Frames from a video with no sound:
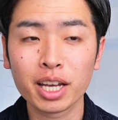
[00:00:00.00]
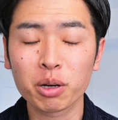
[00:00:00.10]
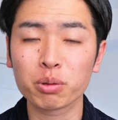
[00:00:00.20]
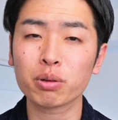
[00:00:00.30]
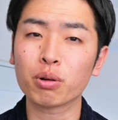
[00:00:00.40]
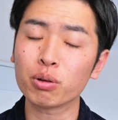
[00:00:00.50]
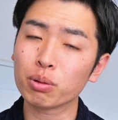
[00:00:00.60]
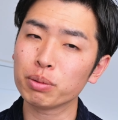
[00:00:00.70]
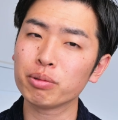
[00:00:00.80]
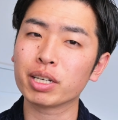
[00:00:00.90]
こ
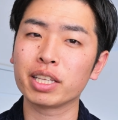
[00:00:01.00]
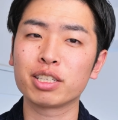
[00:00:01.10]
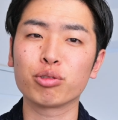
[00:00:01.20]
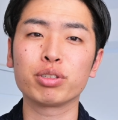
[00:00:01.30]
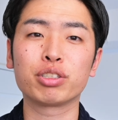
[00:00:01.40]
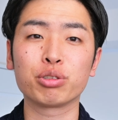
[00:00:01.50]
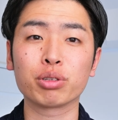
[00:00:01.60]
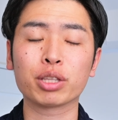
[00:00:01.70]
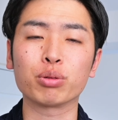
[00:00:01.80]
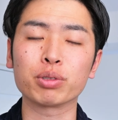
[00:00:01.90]
の部分がね、非常に重要だと